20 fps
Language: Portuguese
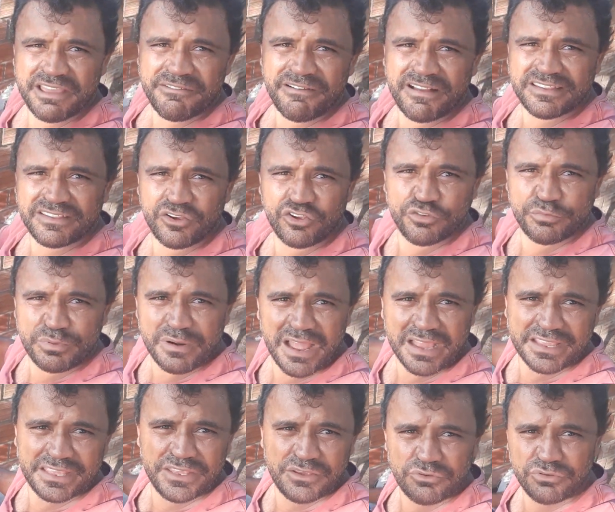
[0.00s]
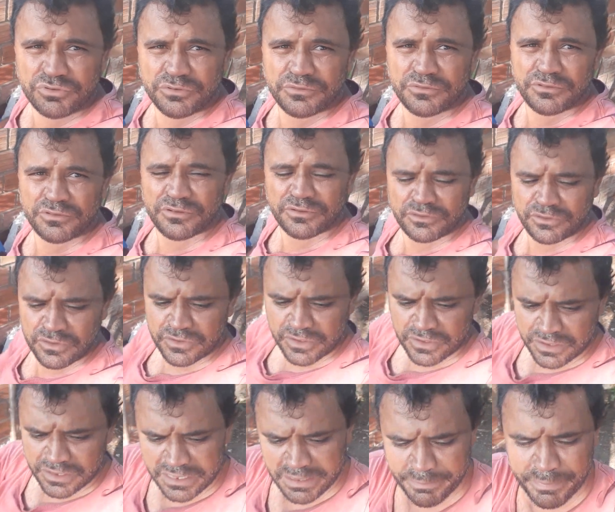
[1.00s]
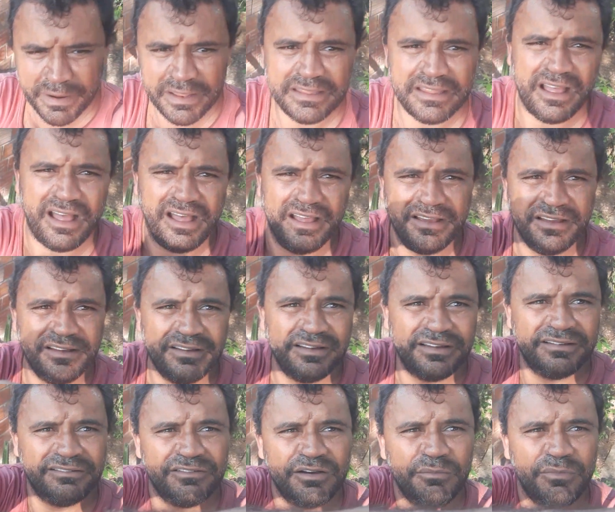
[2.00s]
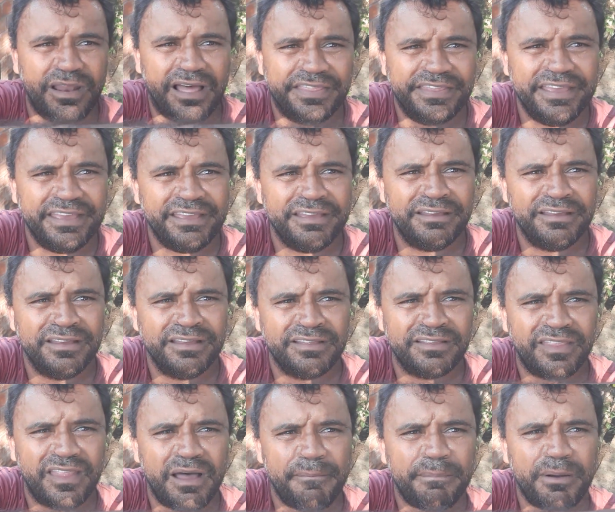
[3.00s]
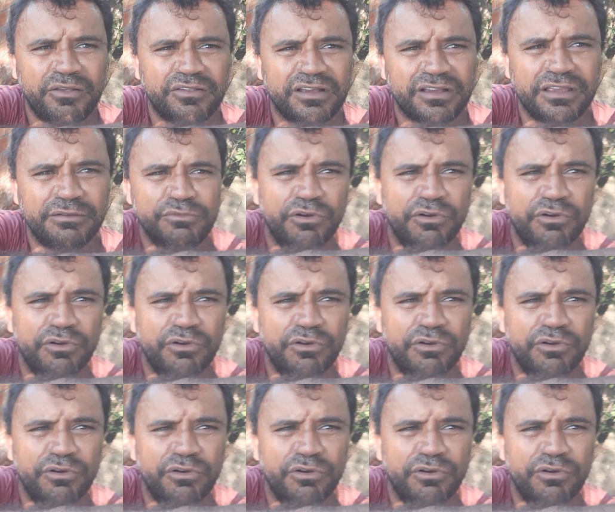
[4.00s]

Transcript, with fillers: Fazer os buraquinhos e plantar. Vamos lá, né? Na pausa aqui